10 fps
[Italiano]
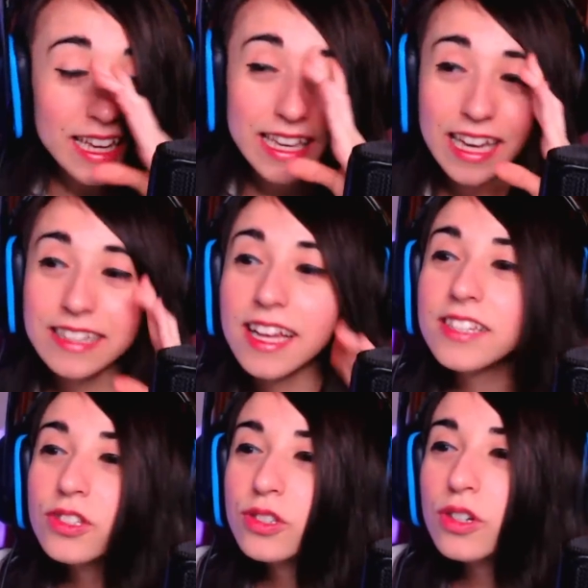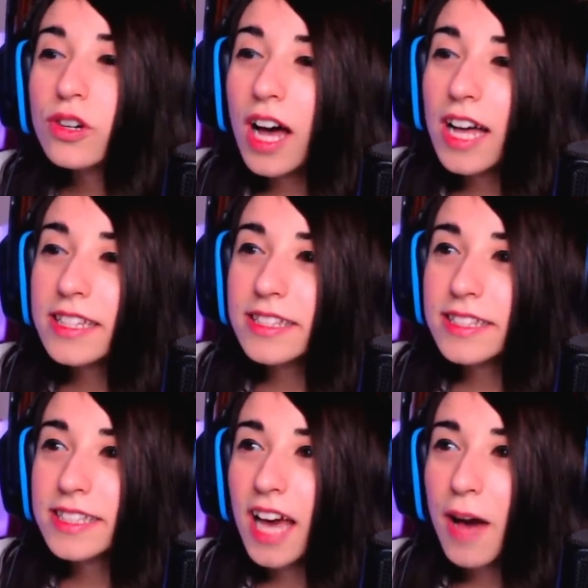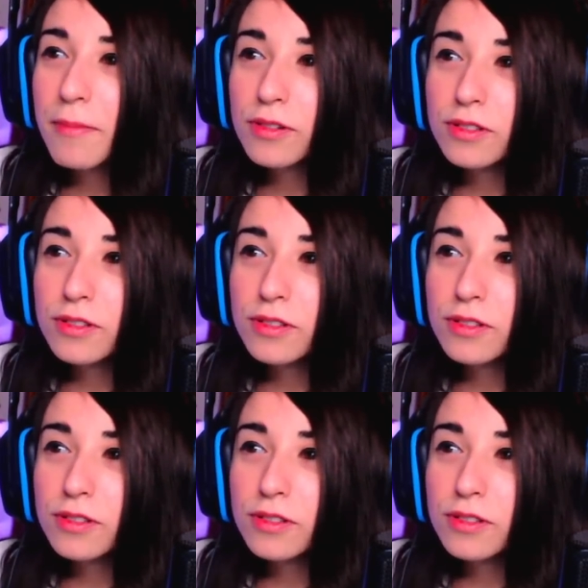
e adesso andiamo.